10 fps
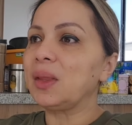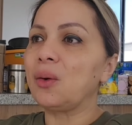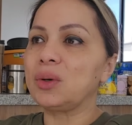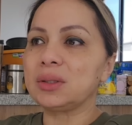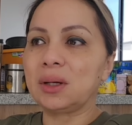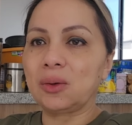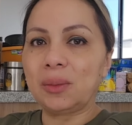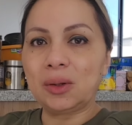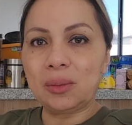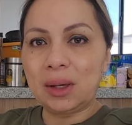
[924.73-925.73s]
Tengo que estar
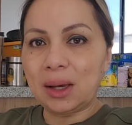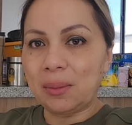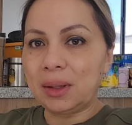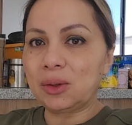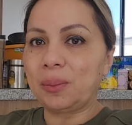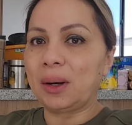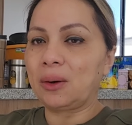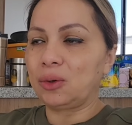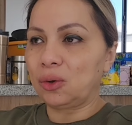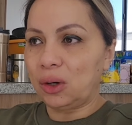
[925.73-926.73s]
tomando medicamento
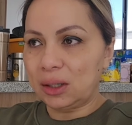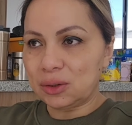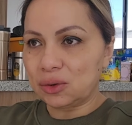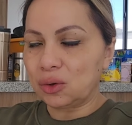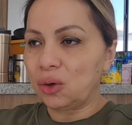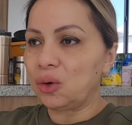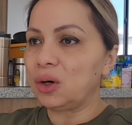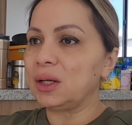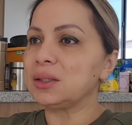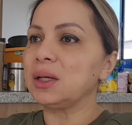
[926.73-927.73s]
para controlar esos
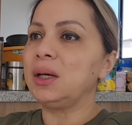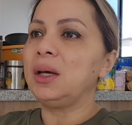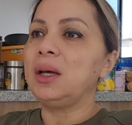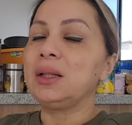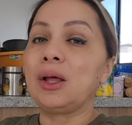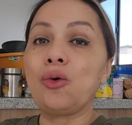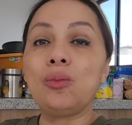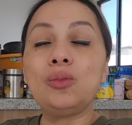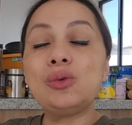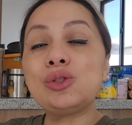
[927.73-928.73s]
dolores
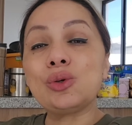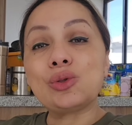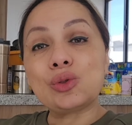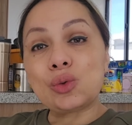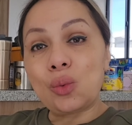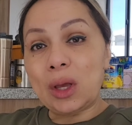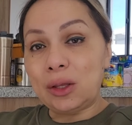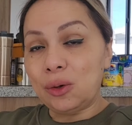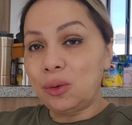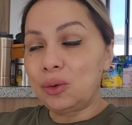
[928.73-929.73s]
tengo mucho
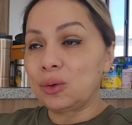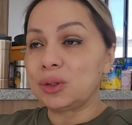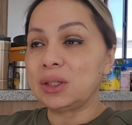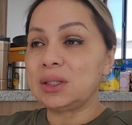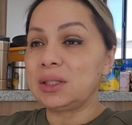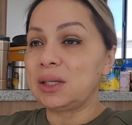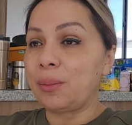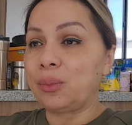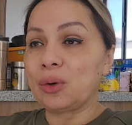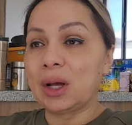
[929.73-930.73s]
sueño, no sé si
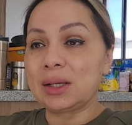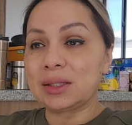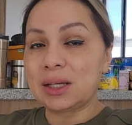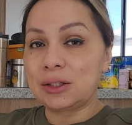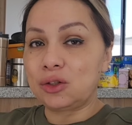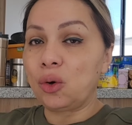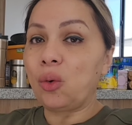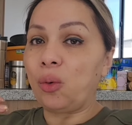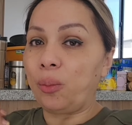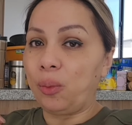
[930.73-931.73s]
sea por
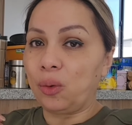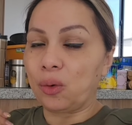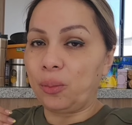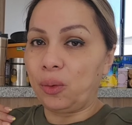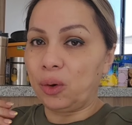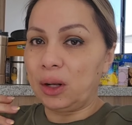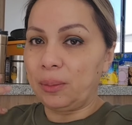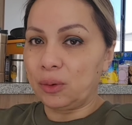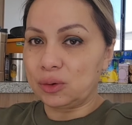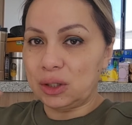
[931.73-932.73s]
cansancio o por, por
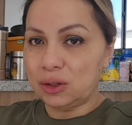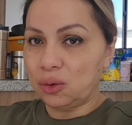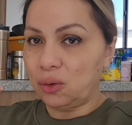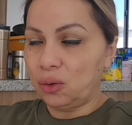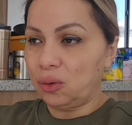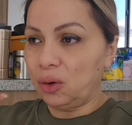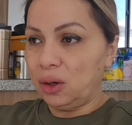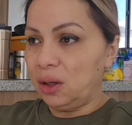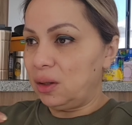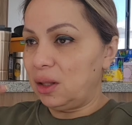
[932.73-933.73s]
el proceso
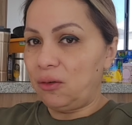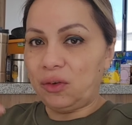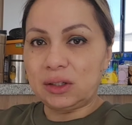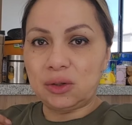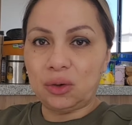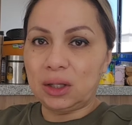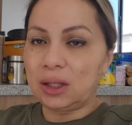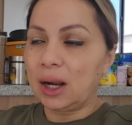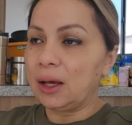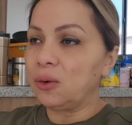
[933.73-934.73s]
de infección que
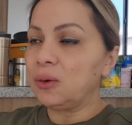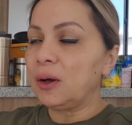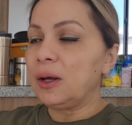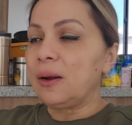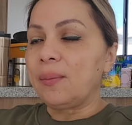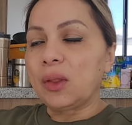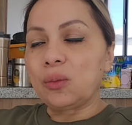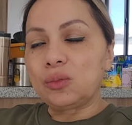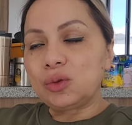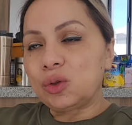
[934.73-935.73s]
traigo.
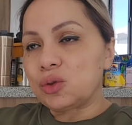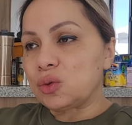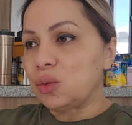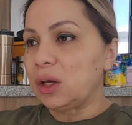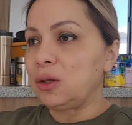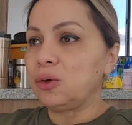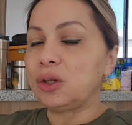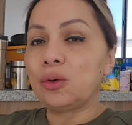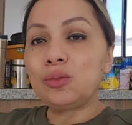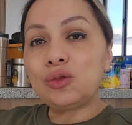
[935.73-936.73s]
Tengo mucho
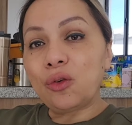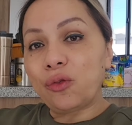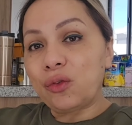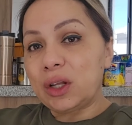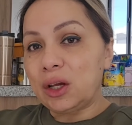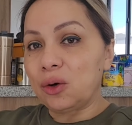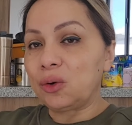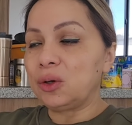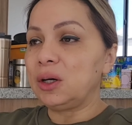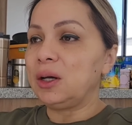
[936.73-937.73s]
sueño, tengo mucho
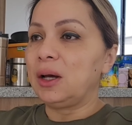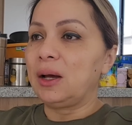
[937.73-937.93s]
frío,